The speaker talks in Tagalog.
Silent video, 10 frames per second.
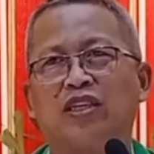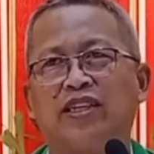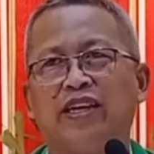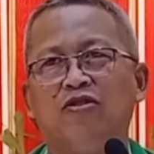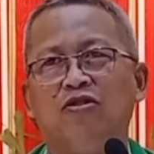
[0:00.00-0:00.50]

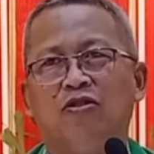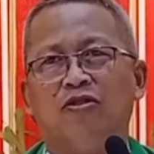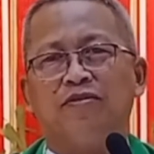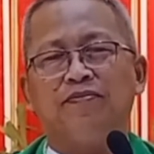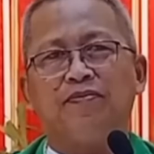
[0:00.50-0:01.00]
kas
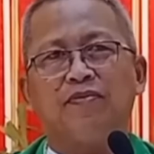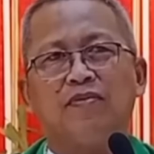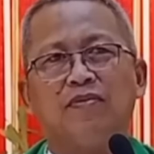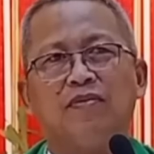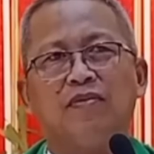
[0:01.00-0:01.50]
Ginoo
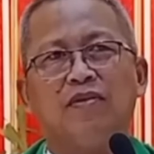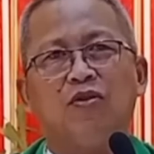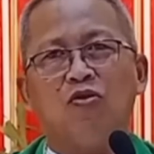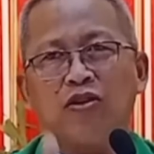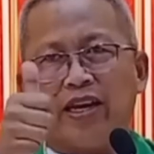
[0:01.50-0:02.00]

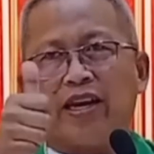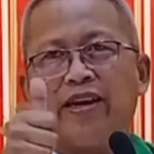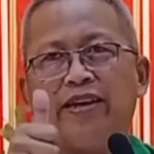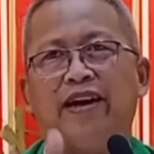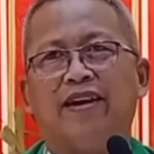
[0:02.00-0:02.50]
okay ra
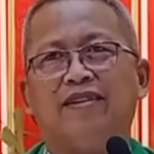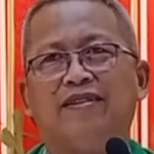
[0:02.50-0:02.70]
gina